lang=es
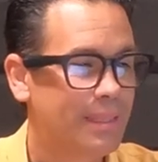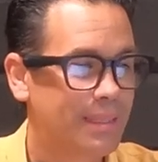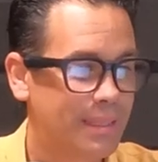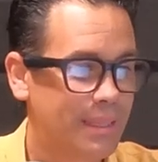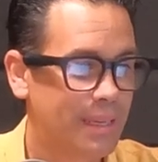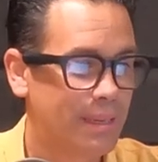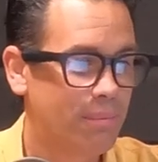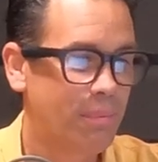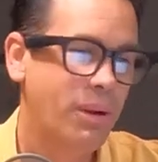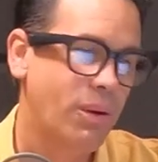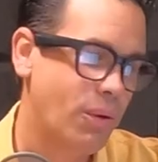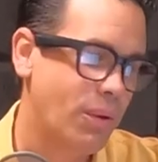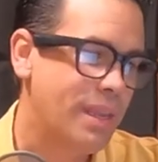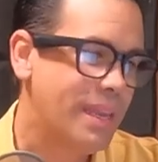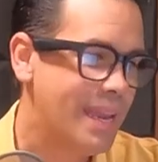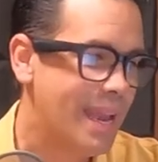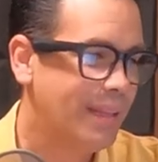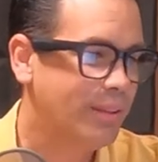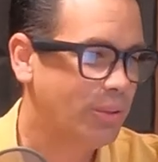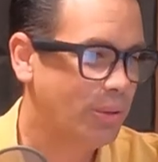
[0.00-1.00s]
Sí, bueno,
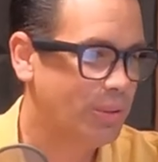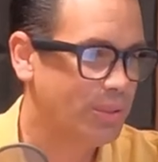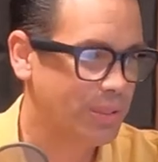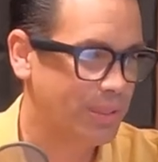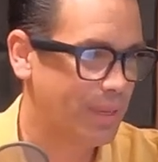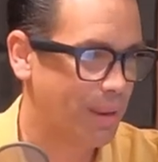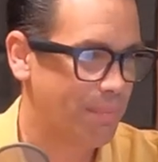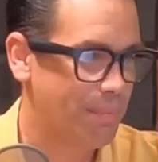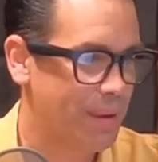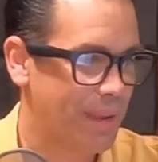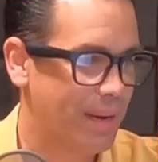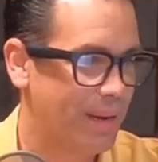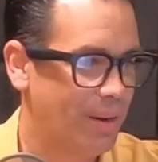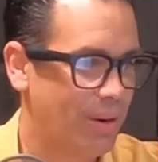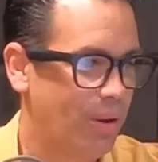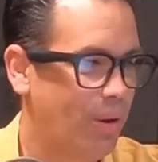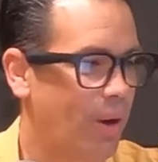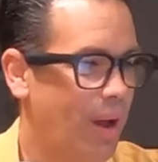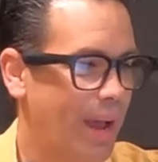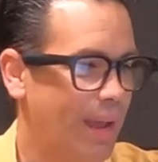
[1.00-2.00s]
y Androids también,
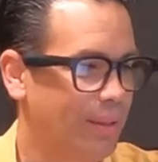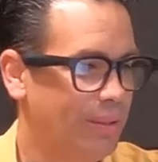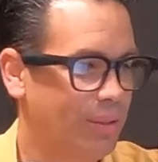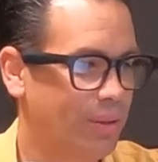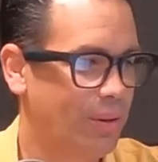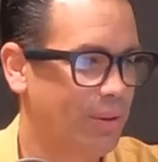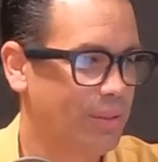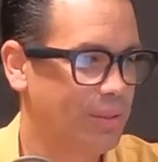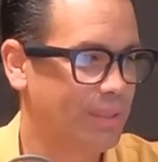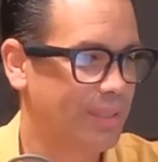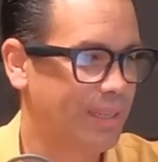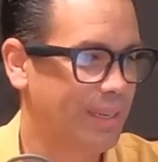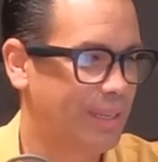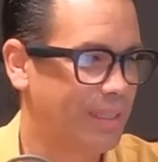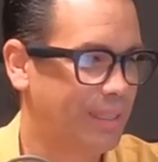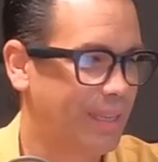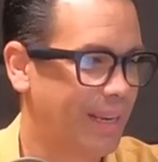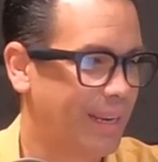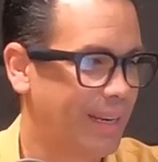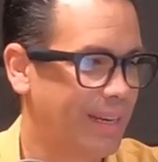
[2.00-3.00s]
¿no? Androids que
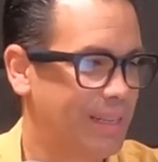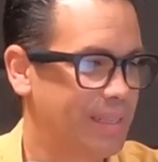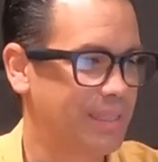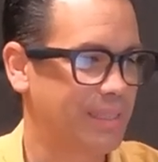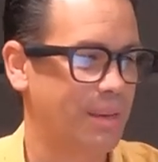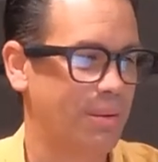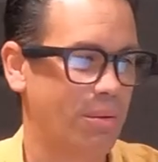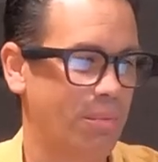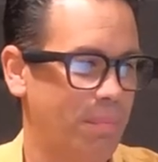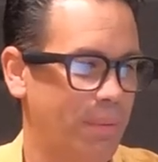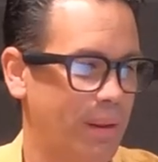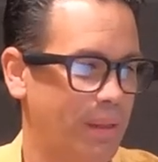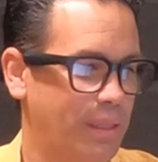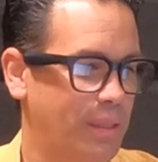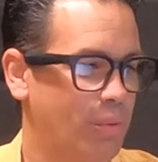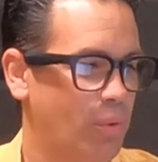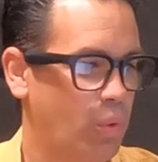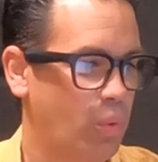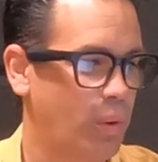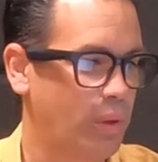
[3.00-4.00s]
tengan el sistema
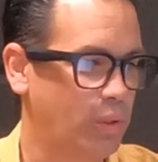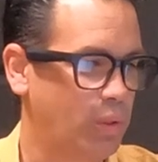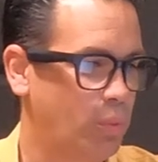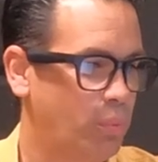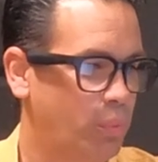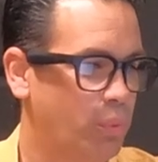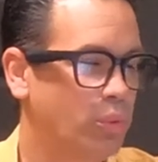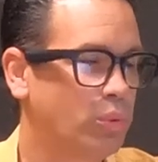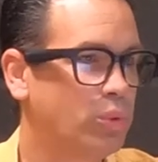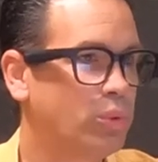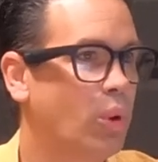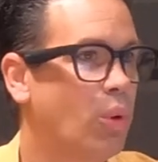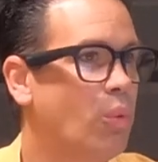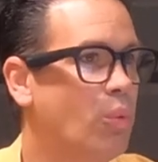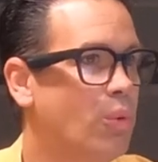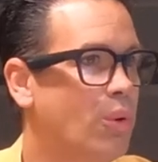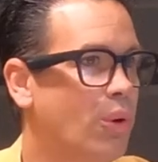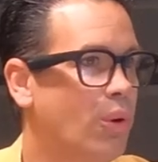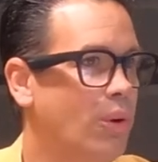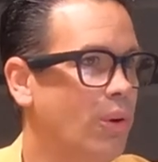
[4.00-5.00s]
operativo
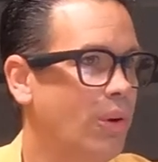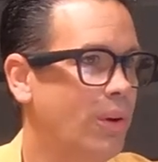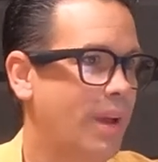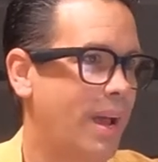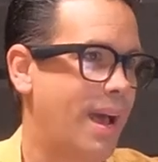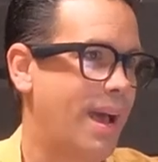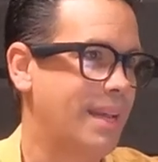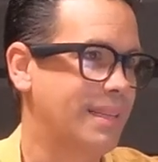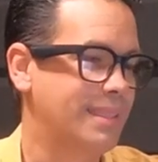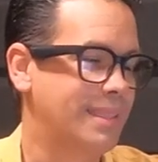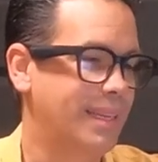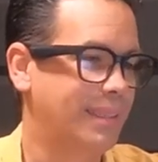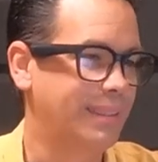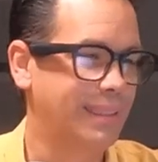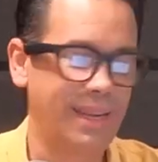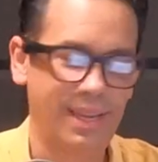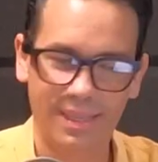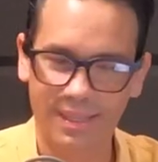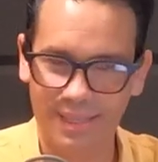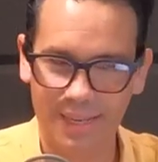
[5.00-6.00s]
4.1 hacia
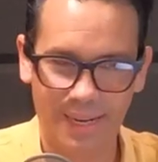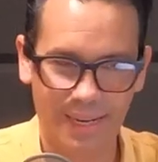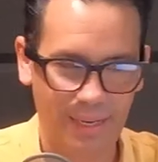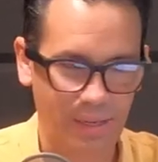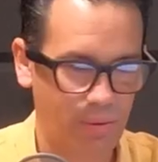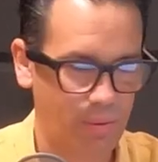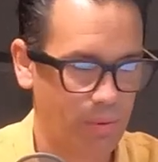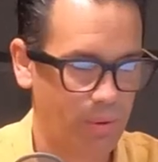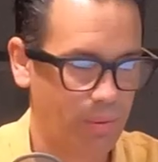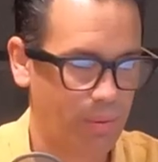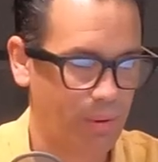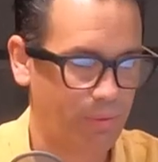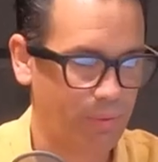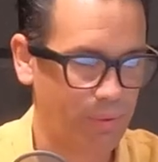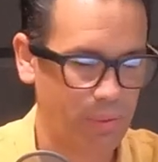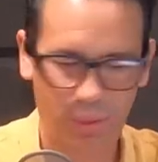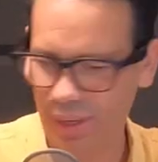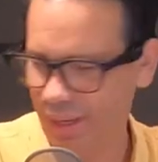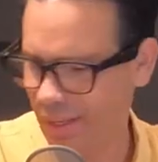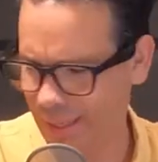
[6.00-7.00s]
atrás, ya ninguno va a
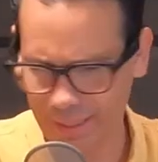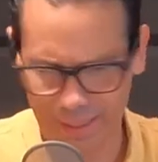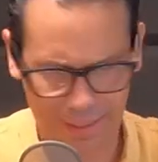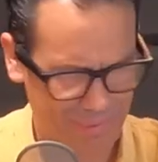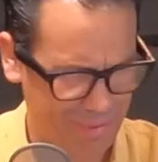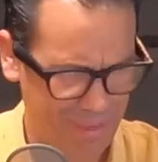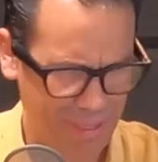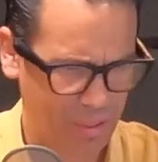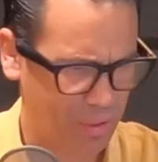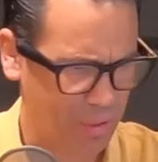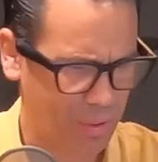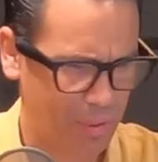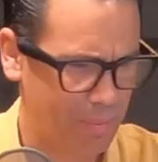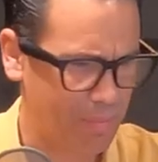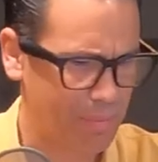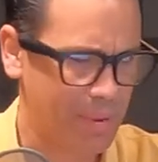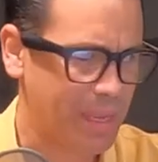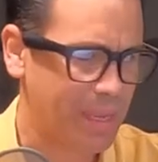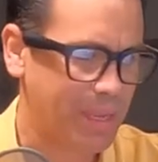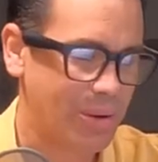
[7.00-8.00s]
funcionar, que también
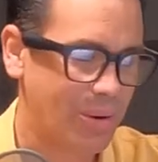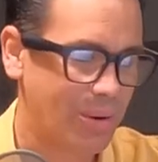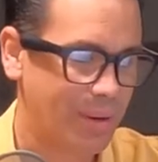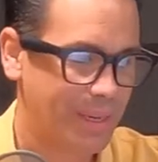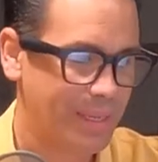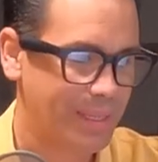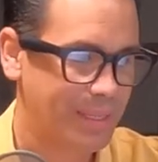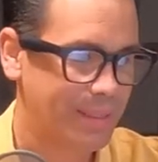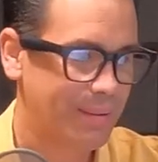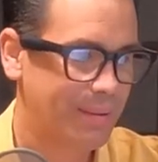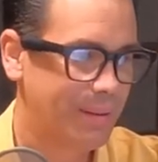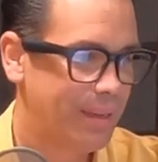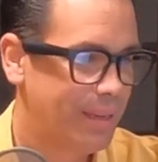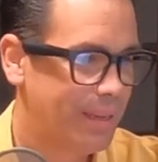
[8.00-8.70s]
son millones.